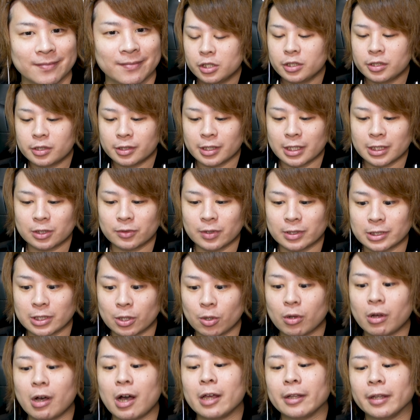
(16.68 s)
必殺技
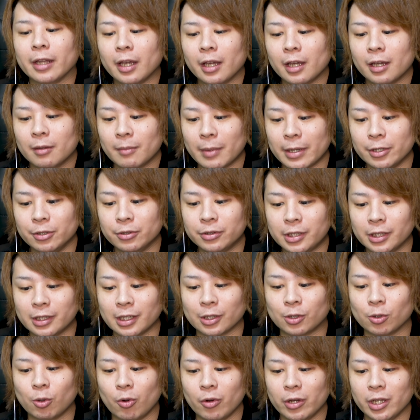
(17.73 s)
とかはね、まあ、言って
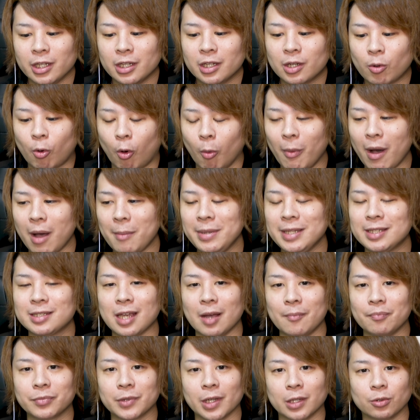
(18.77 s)
た通り、こまみ
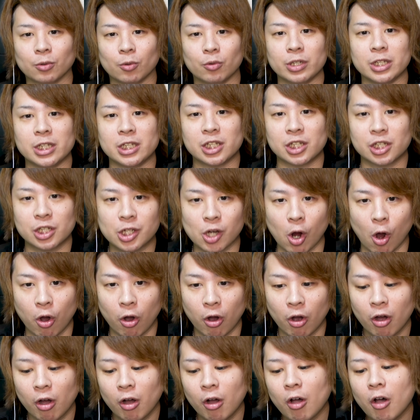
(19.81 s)
サンタと一
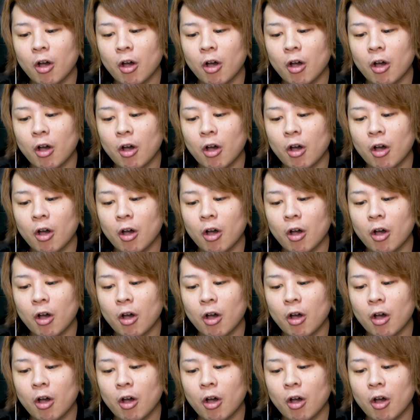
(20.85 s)
緒。